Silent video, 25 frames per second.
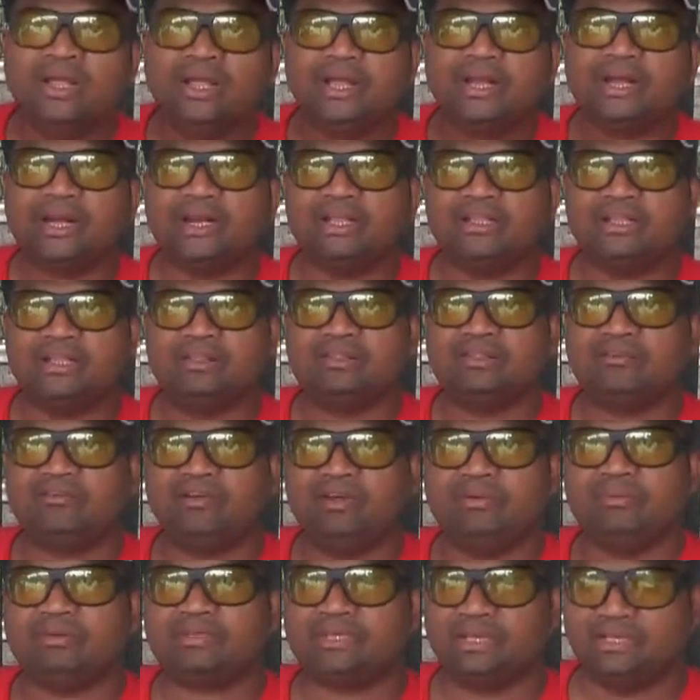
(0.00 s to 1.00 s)
ఇక్కడ ఇది ఎంత
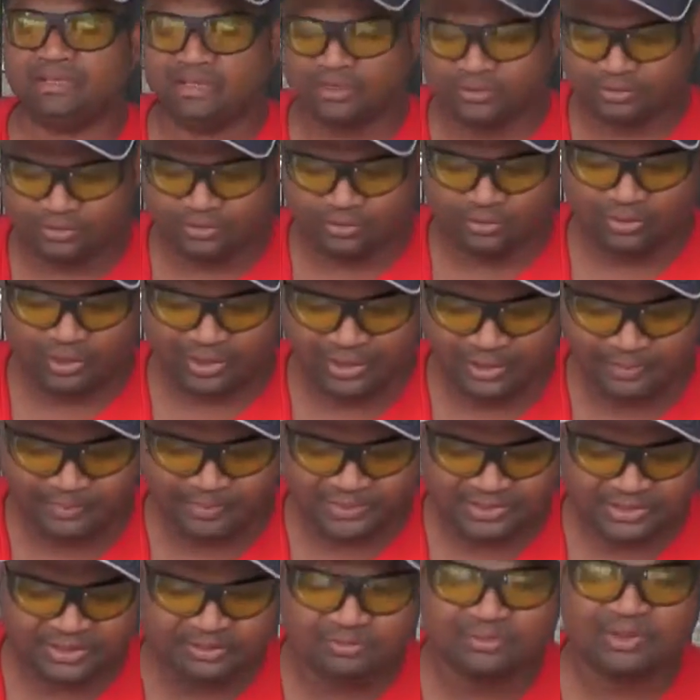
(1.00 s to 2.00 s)
ఫేమస్ అయింది సో హండ్రెడ్
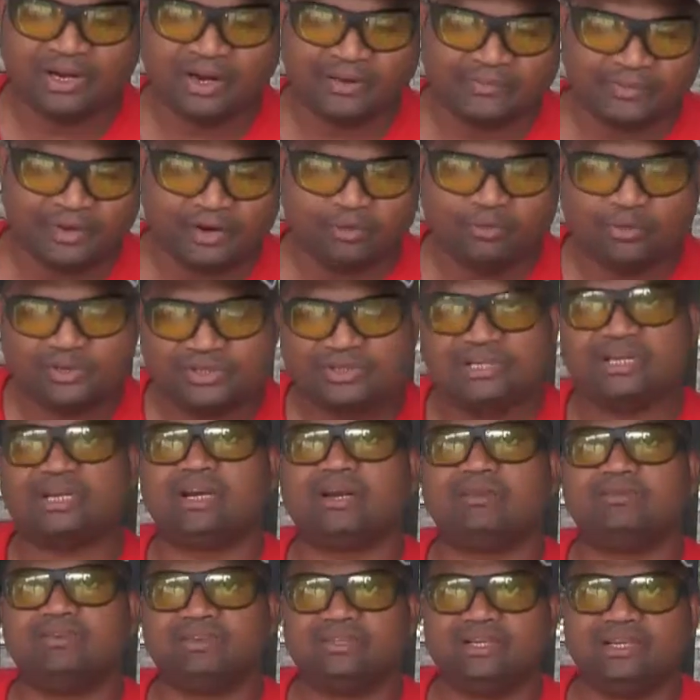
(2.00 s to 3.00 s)
పర్సెంట్ మీరు అందరూ వచ్చి
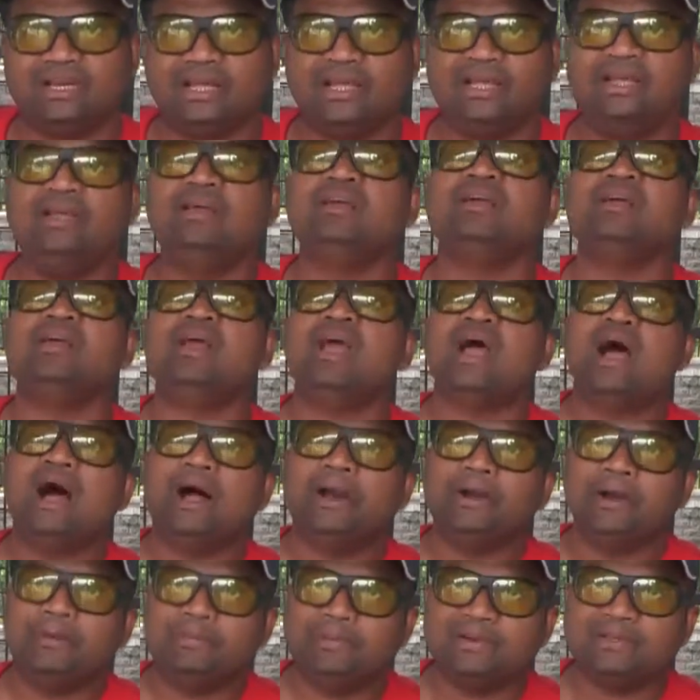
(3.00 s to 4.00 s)
ఇక్కడ విజిట్ అయ్యి
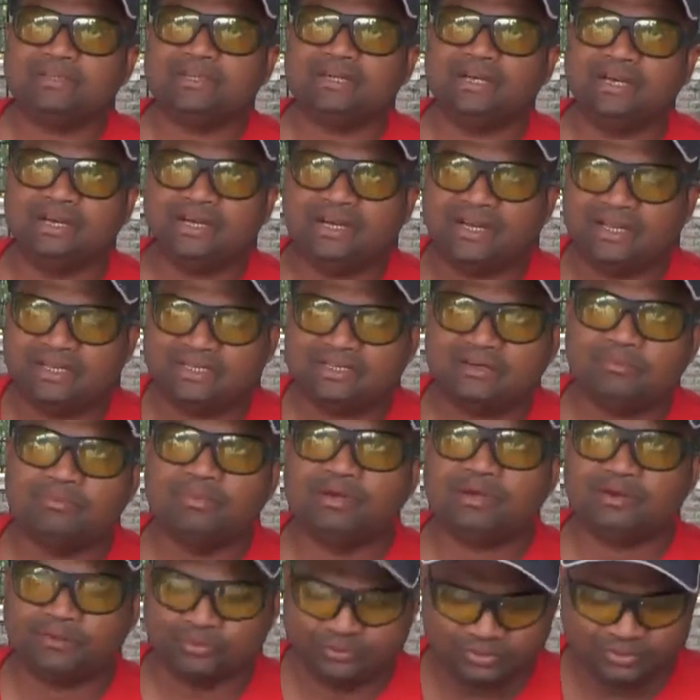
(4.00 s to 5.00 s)
హండ్రెడ్ పర్సెంట్ ఈ టేస్ట్ని
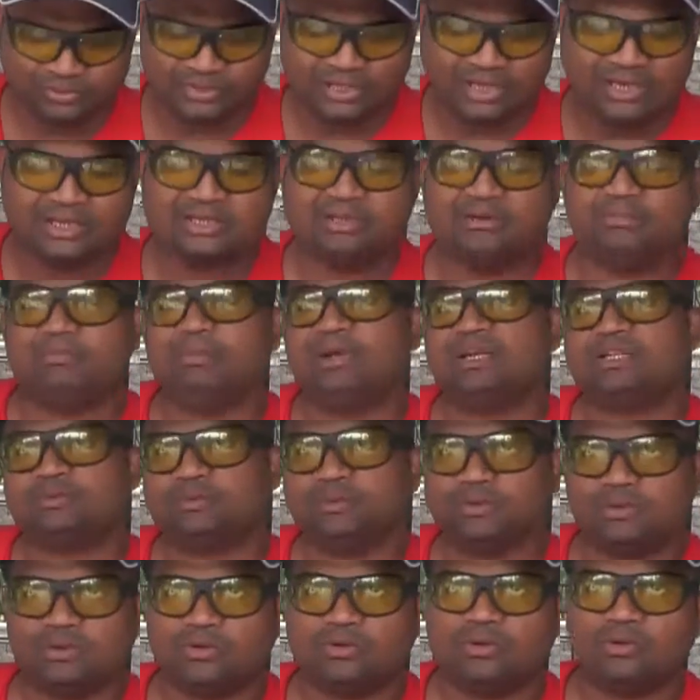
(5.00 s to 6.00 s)
మీరు చూసారని చెప్పి
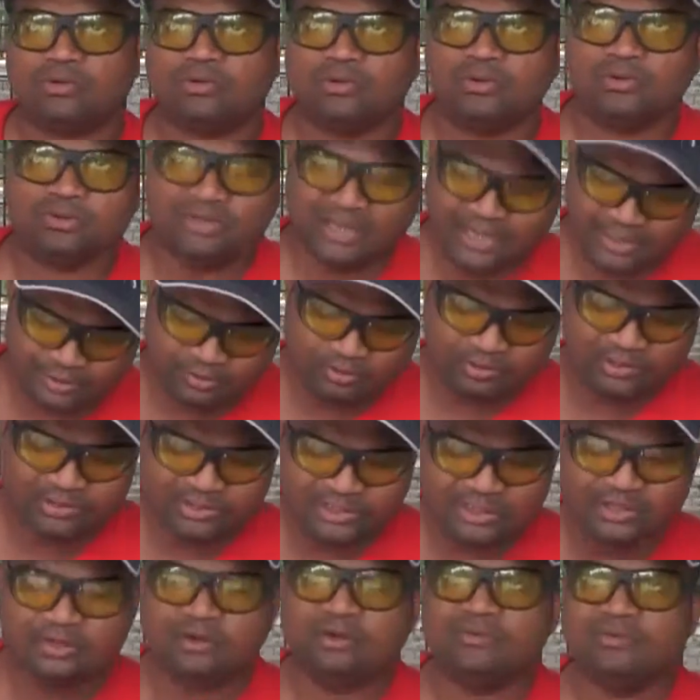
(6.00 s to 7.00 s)
మనస్ఫూర్తి కోరుకుంటూ థ్యాంక్ యూ ఆల్
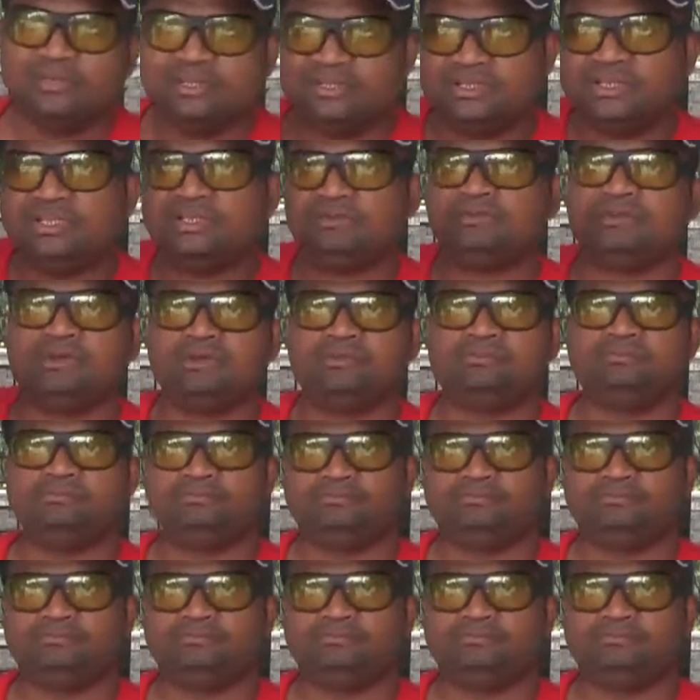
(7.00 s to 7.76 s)
సైనింగ్ ఆఫ్ దిస్ ఇష్యూ